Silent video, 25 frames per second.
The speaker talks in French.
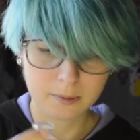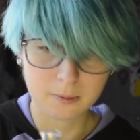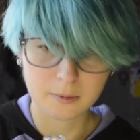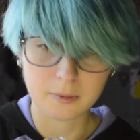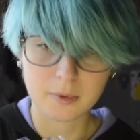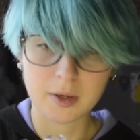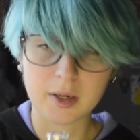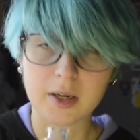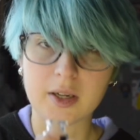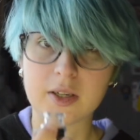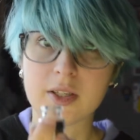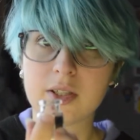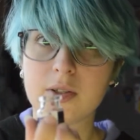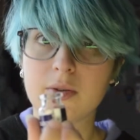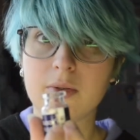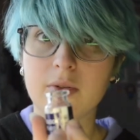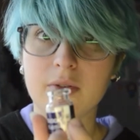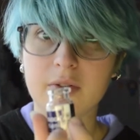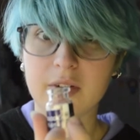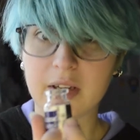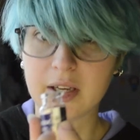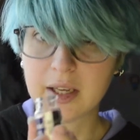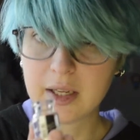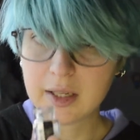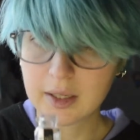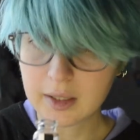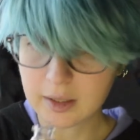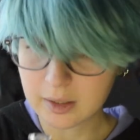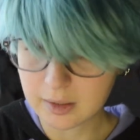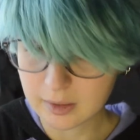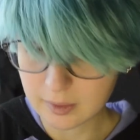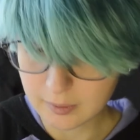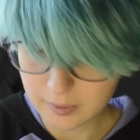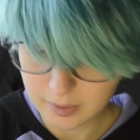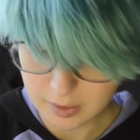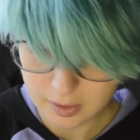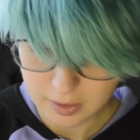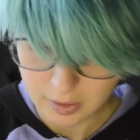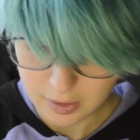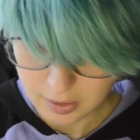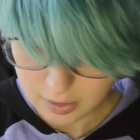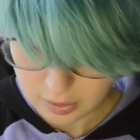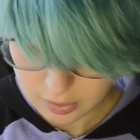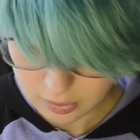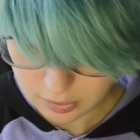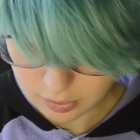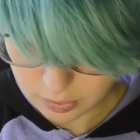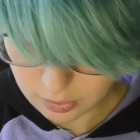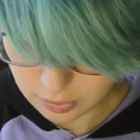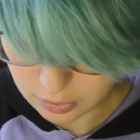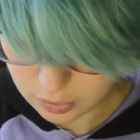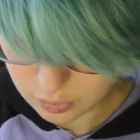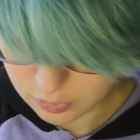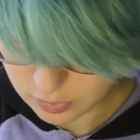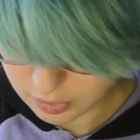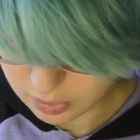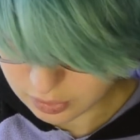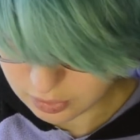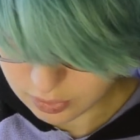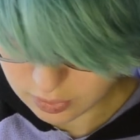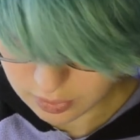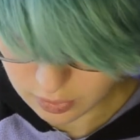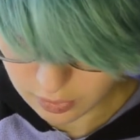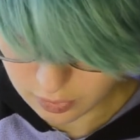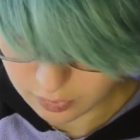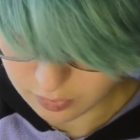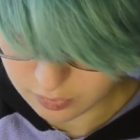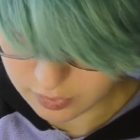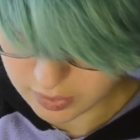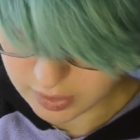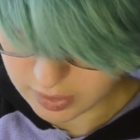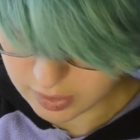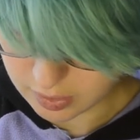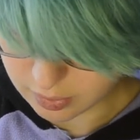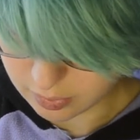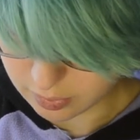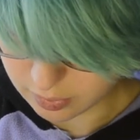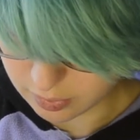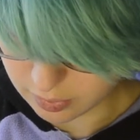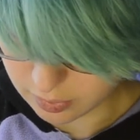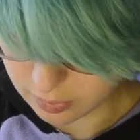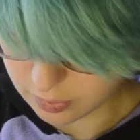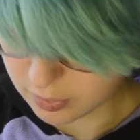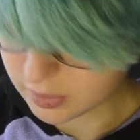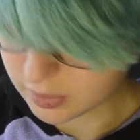Voilà, j'ai ouvert. Euh, je vais juste enlever euh, le